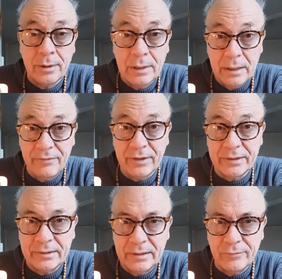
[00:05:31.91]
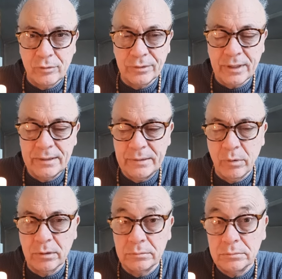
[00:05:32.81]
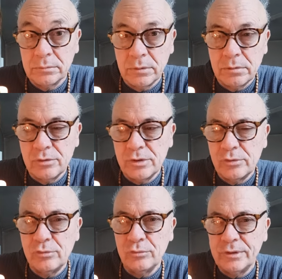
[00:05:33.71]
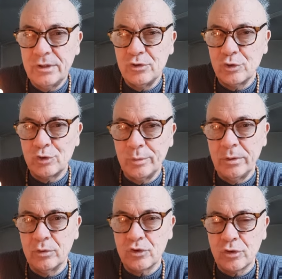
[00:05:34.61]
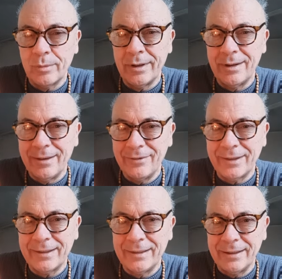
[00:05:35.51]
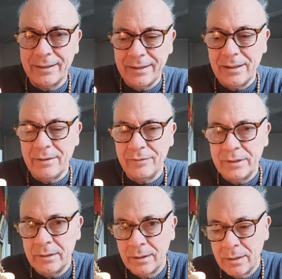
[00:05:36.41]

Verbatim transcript: La vérité vous rendra libre. Jésus nous dit, je suis le chemin, la vérité et la vie,